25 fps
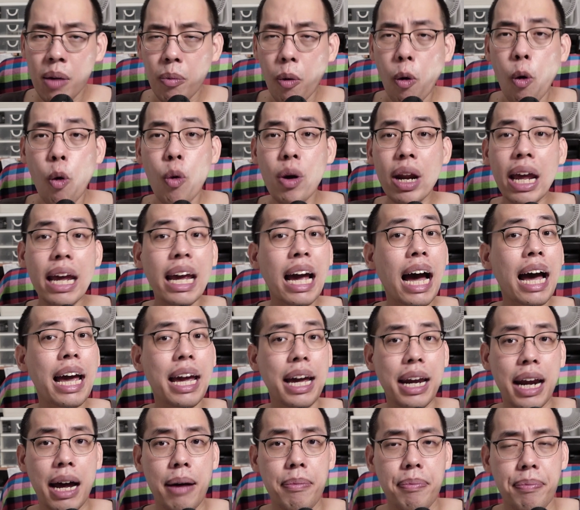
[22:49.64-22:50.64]
พูดง่า
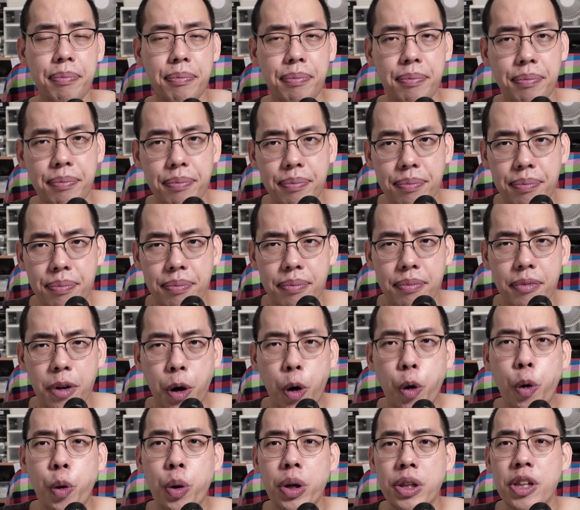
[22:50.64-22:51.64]
ยๆครับ
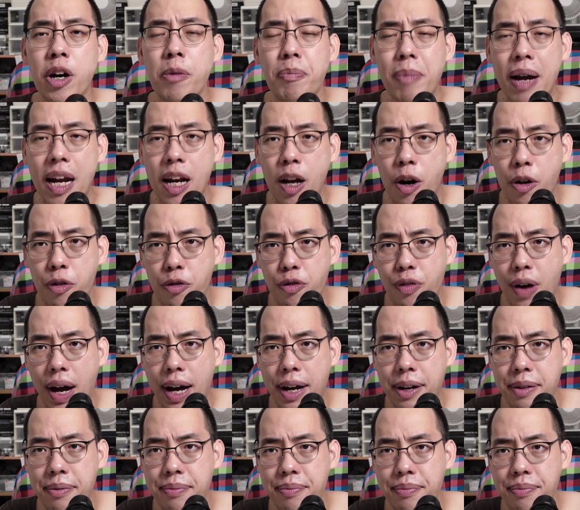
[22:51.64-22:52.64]
คุณต้องไปลองฟัง
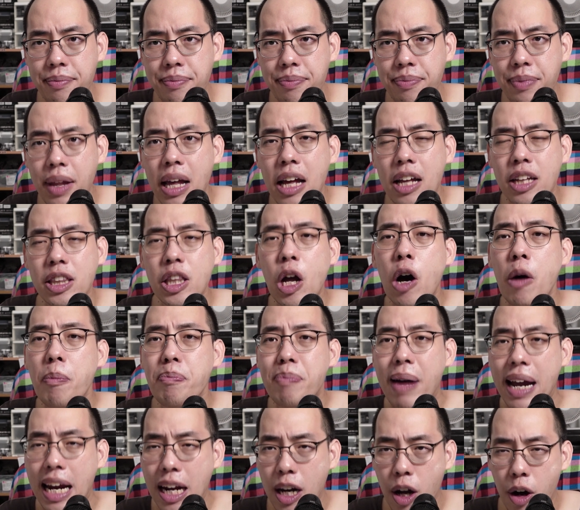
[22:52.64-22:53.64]
ต้อง
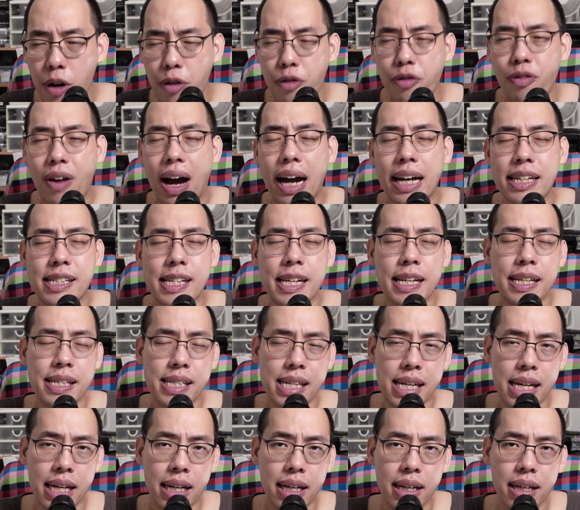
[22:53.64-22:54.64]
ไปลองฟังจ
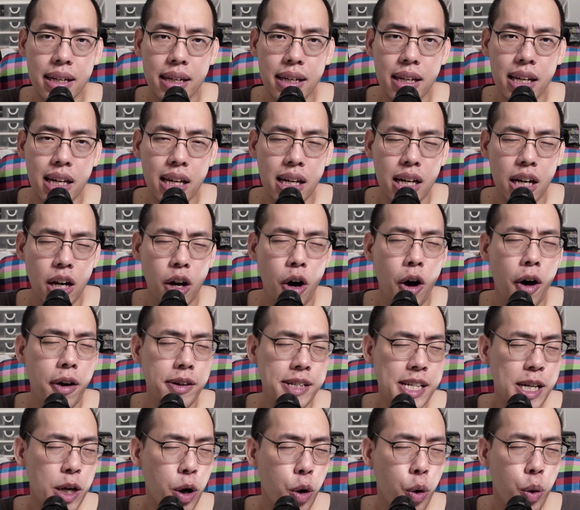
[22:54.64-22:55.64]
ริงๆก่อน
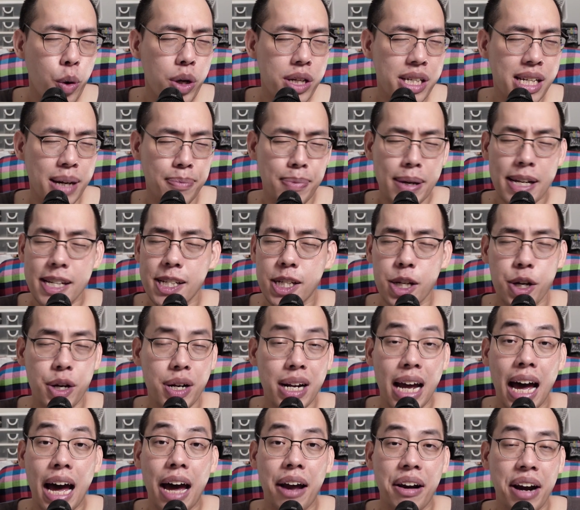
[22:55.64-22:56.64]
ที่คุณจะพิจาร
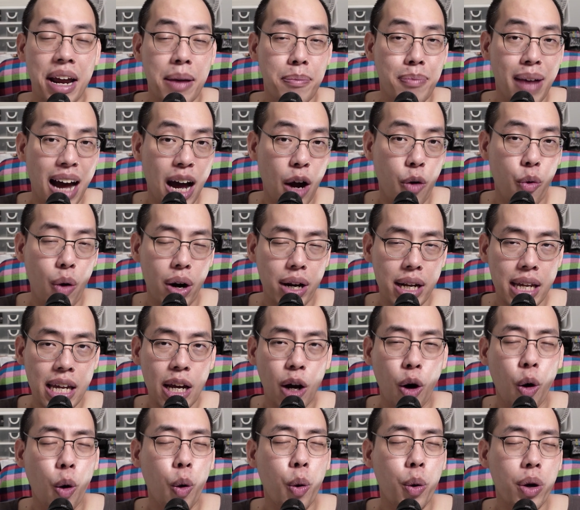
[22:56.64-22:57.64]
ณาอะไรมากกว่านี้
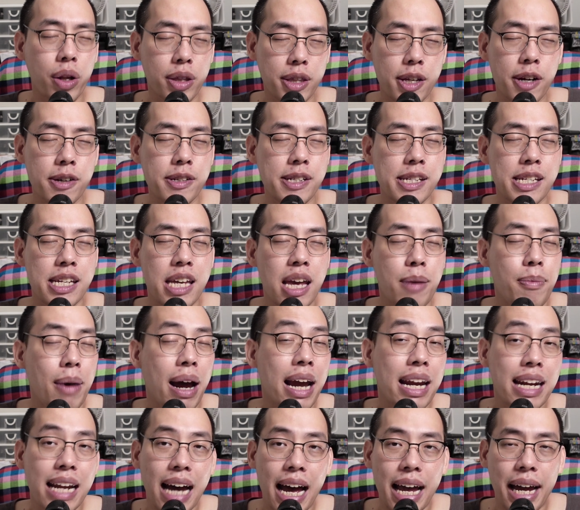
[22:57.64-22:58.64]
คุณต้องเทียบ
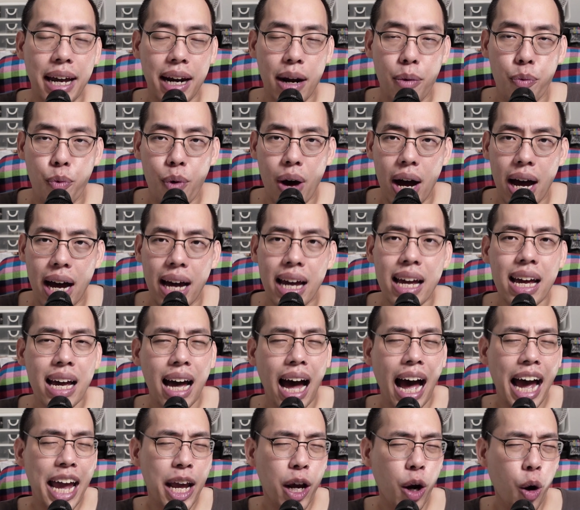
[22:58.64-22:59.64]
ให้ได้ครับว่า
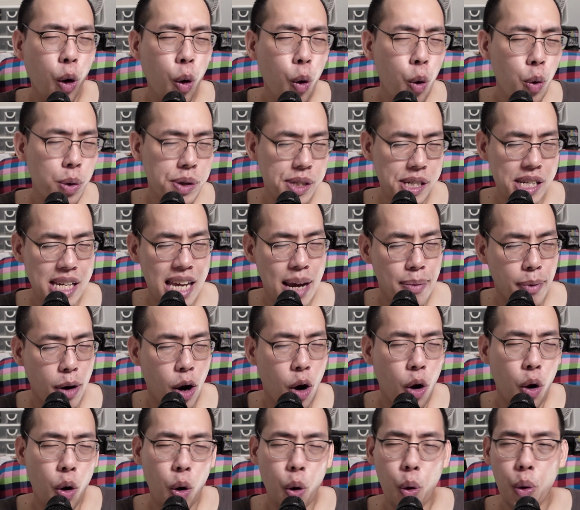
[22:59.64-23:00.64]
ไอ้คู่เทียบข
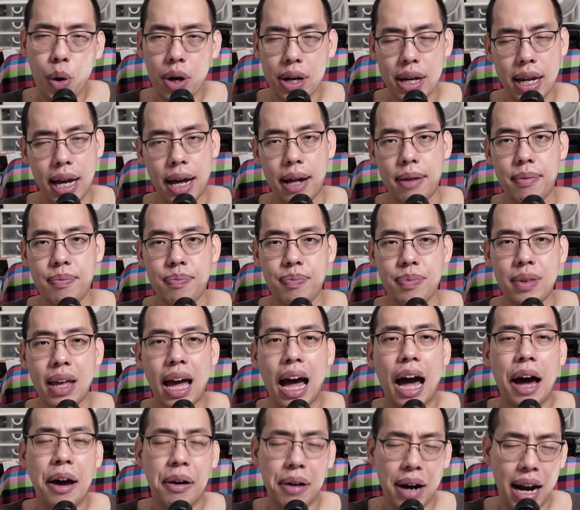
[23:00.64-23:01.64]
องคุณเนี่ย
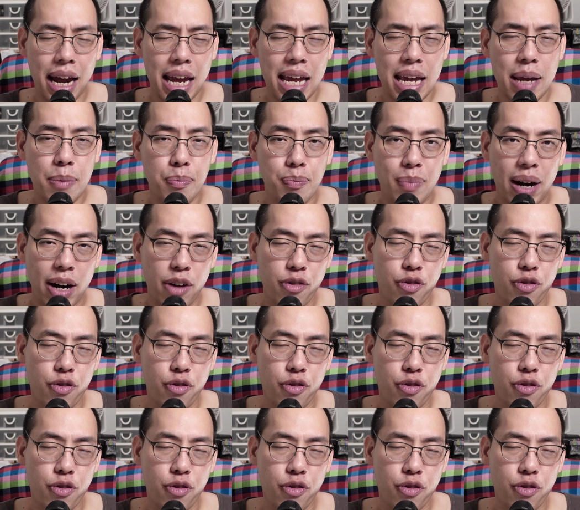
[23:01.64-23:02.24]
อะไรมัน